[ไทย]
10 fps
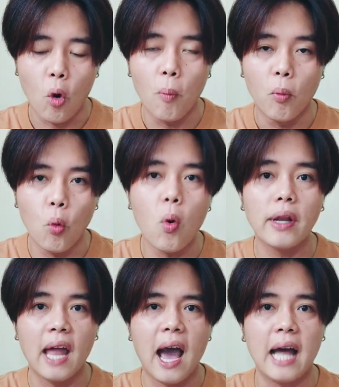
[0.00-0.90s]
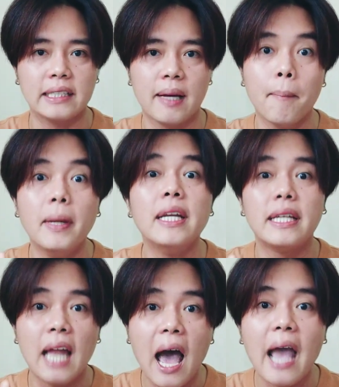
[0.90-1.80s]
อบอวลนะอาจจะมึน
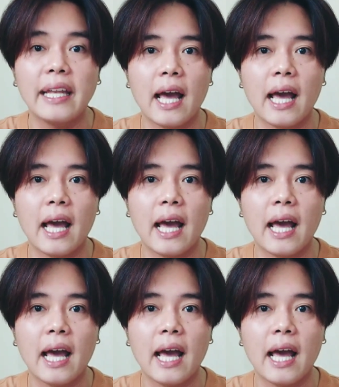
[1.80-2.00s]
ได้